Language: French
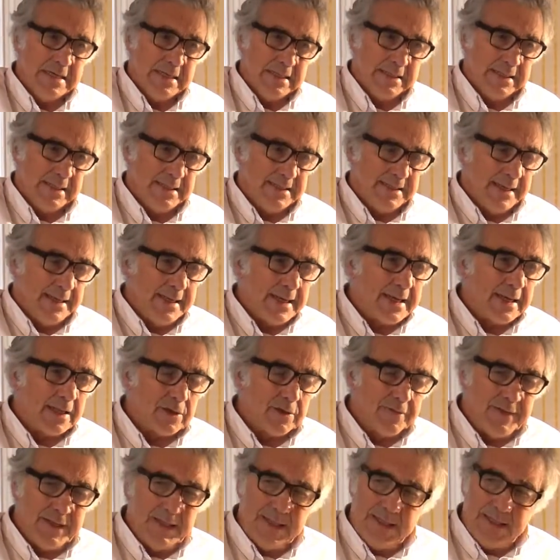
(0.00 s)
des années
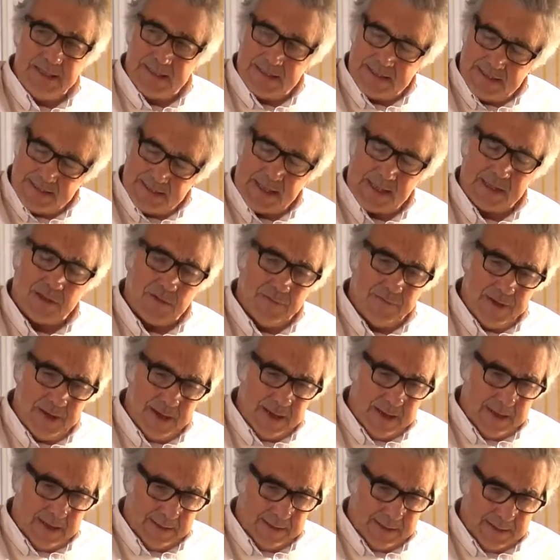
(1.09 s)
90,
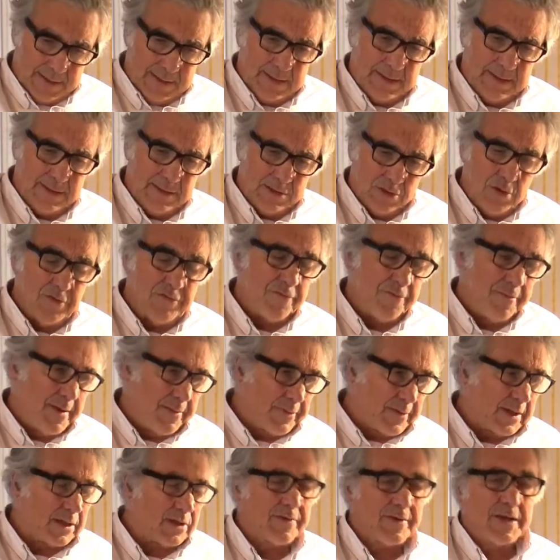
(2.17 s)
99, même
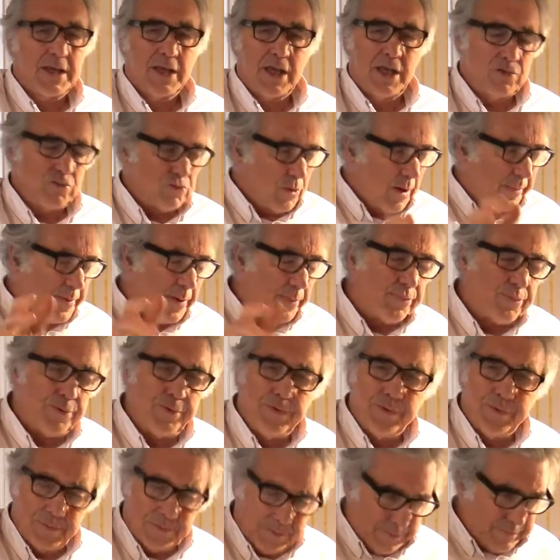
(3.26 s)
95, je ne me rappelle plus.
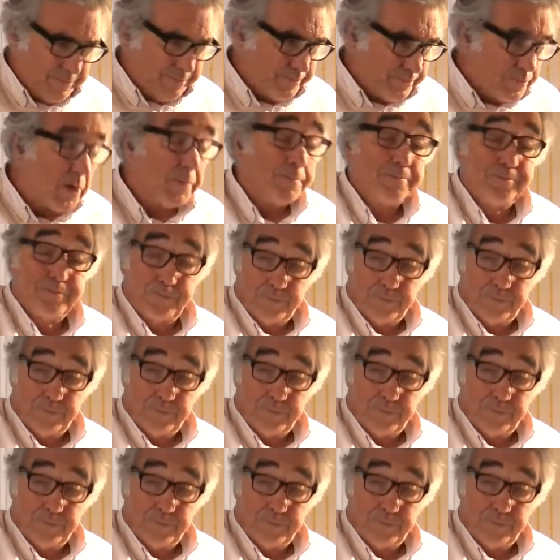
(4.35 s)
Bon,